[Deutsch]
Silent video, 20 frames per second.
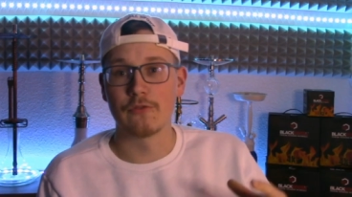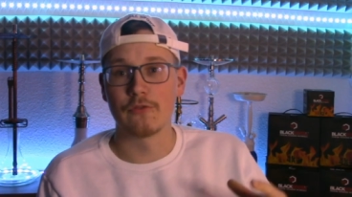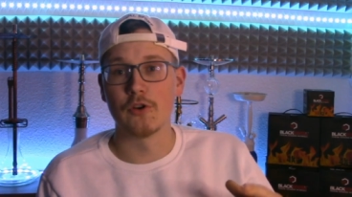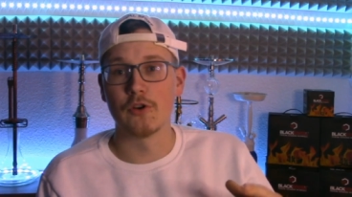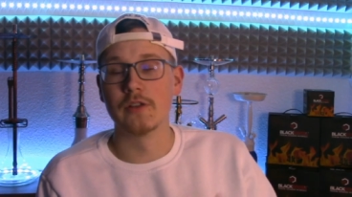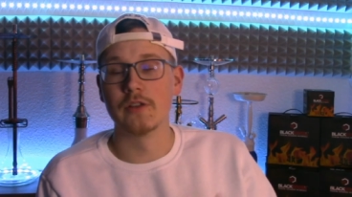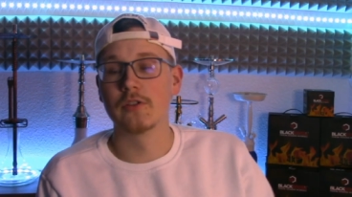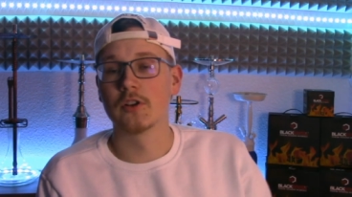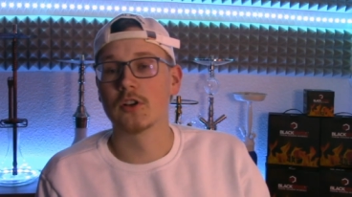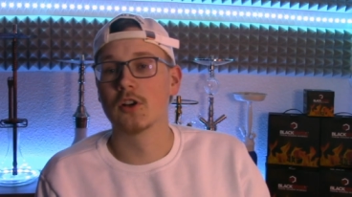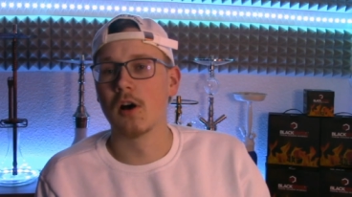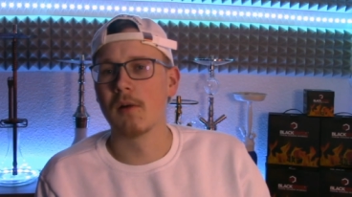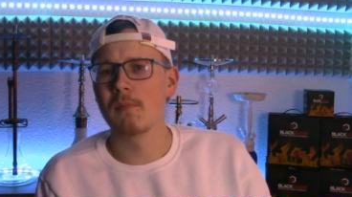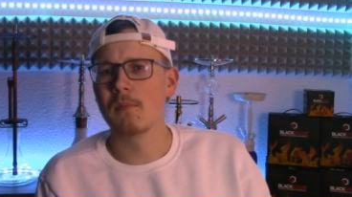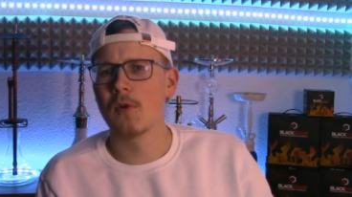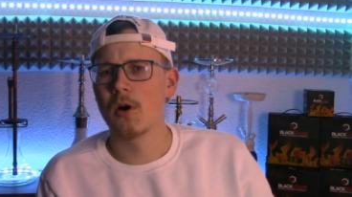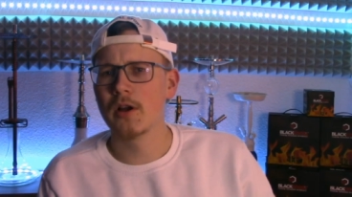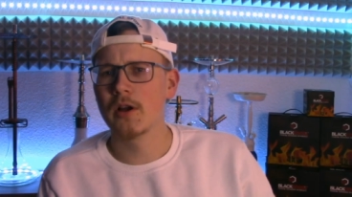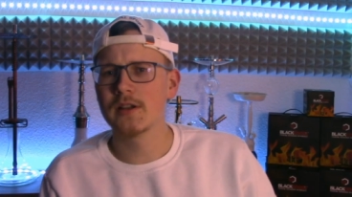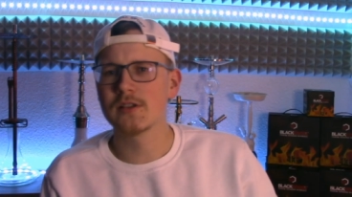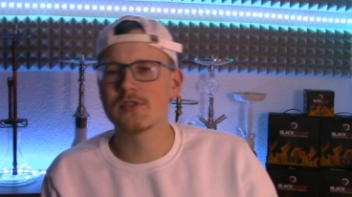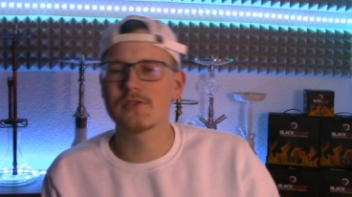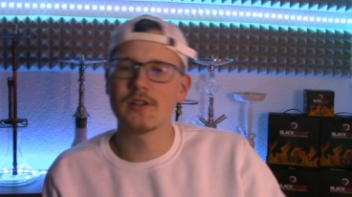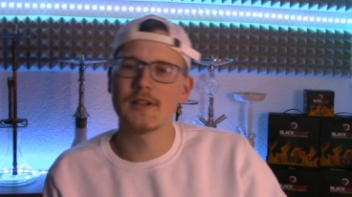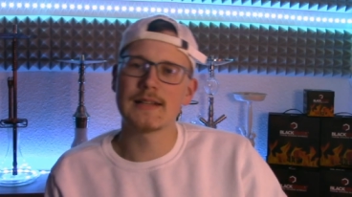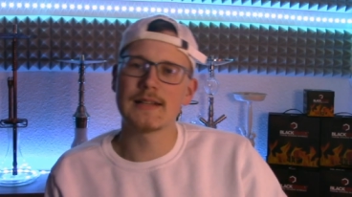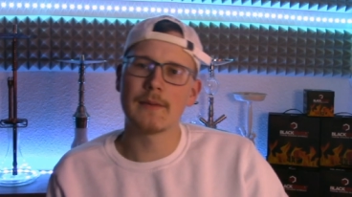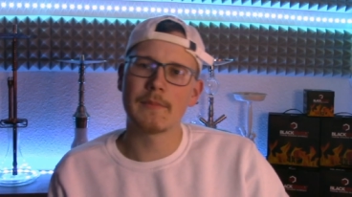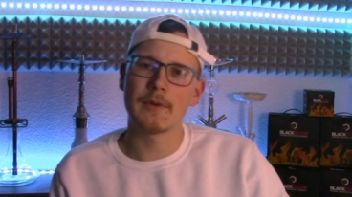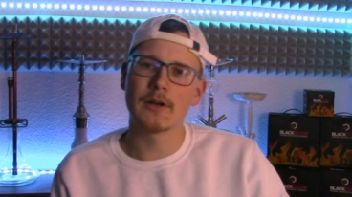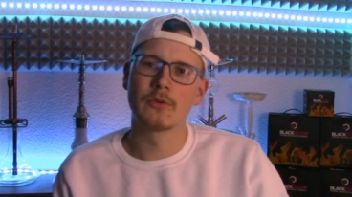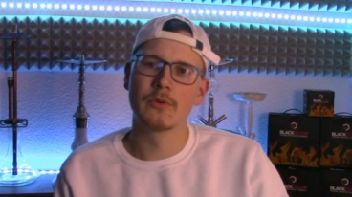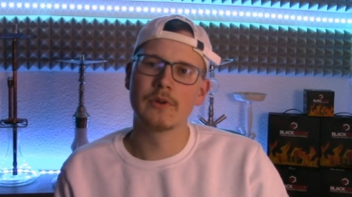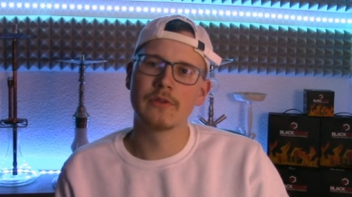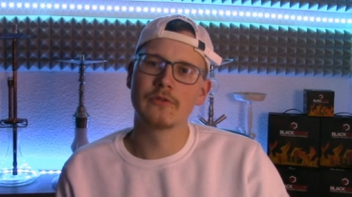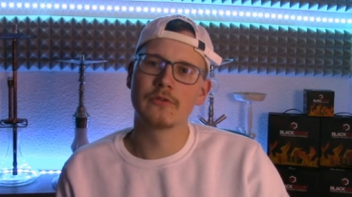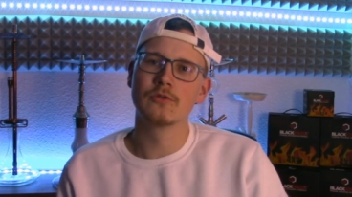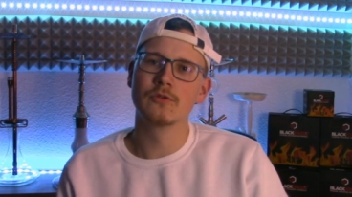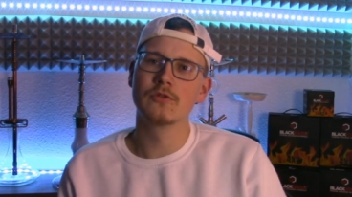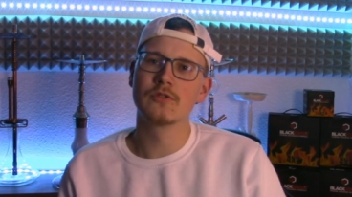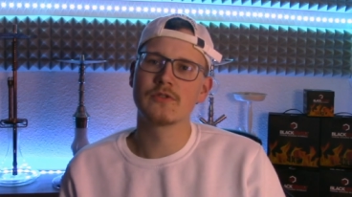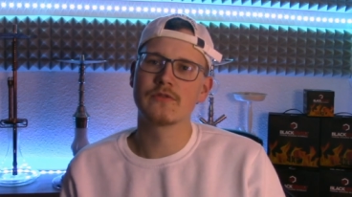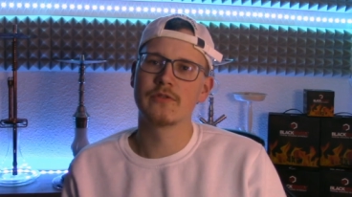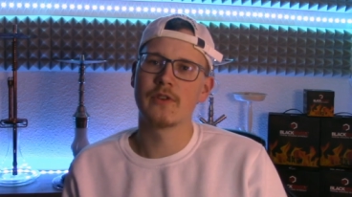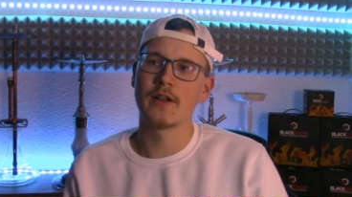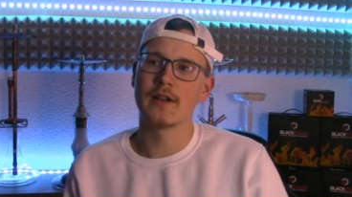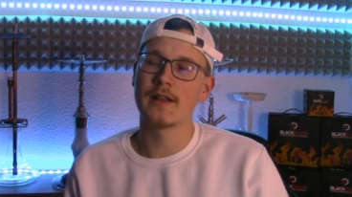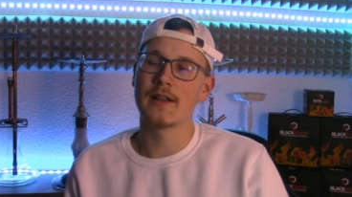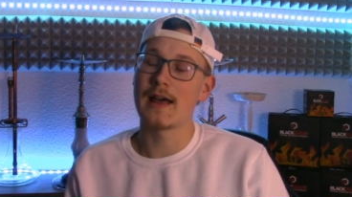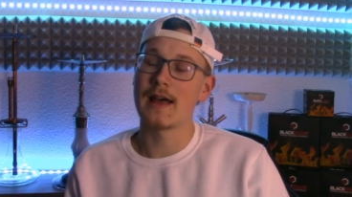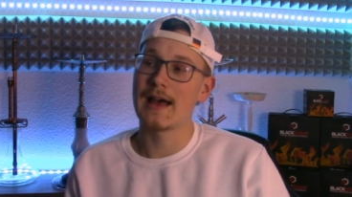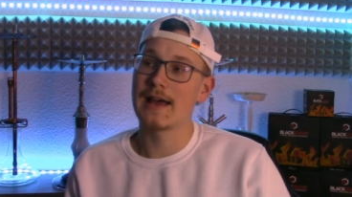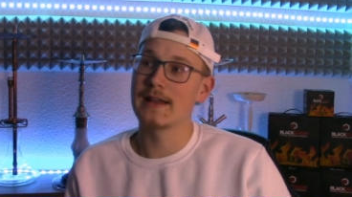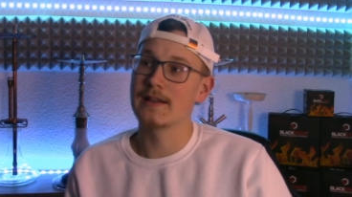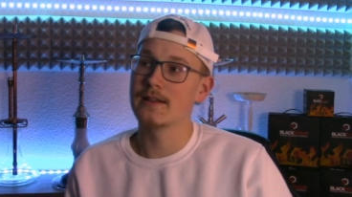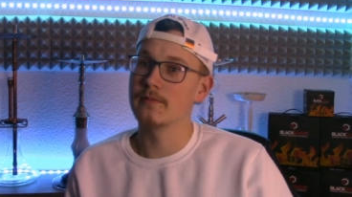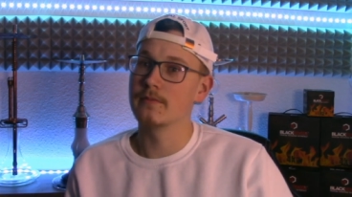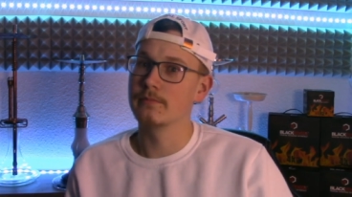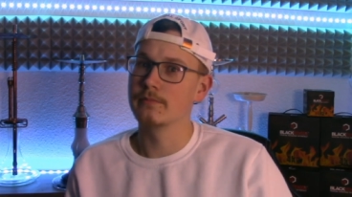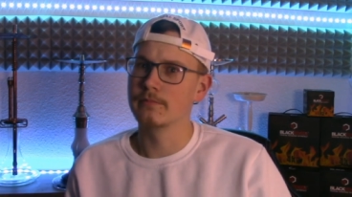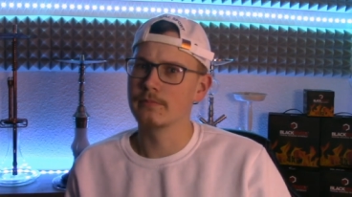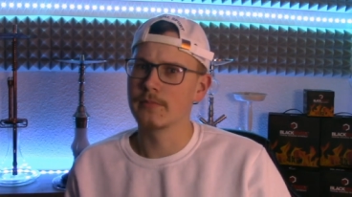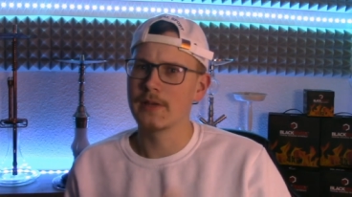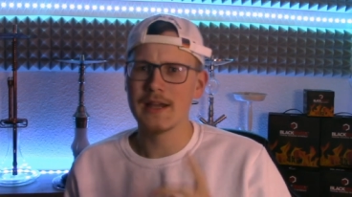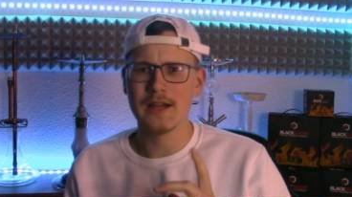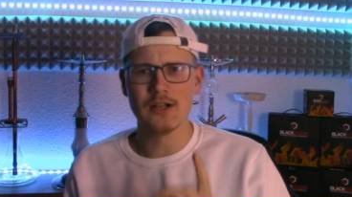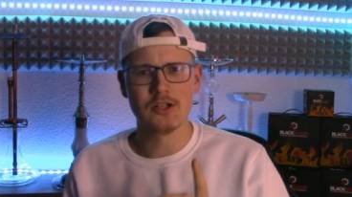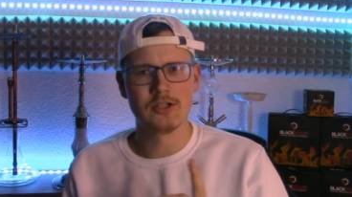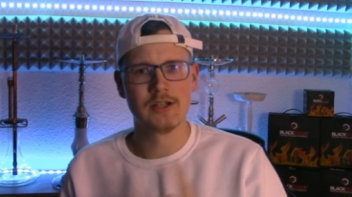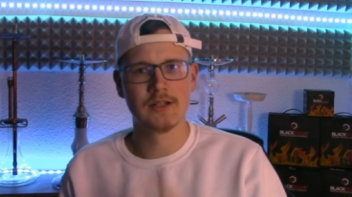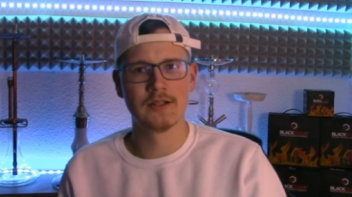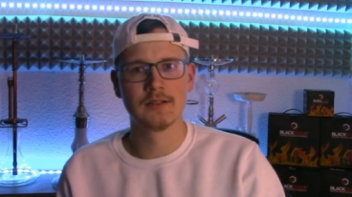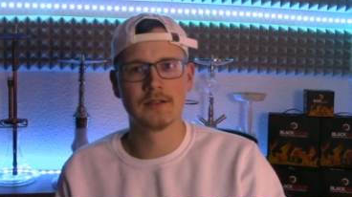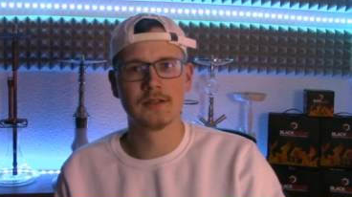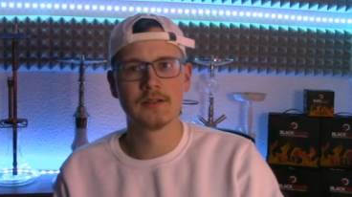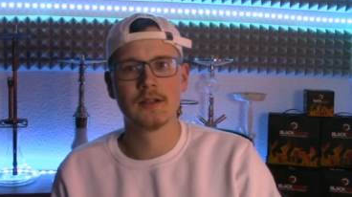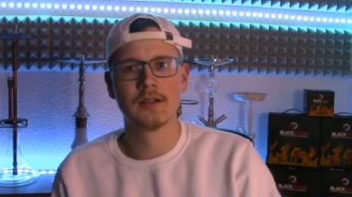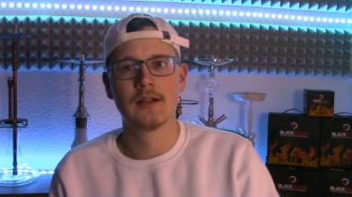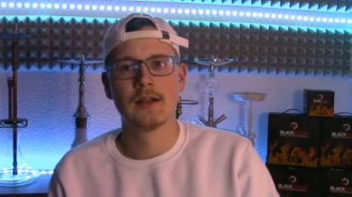Freunde, wir heute zu einer Tabak-Review von einem Hersteller,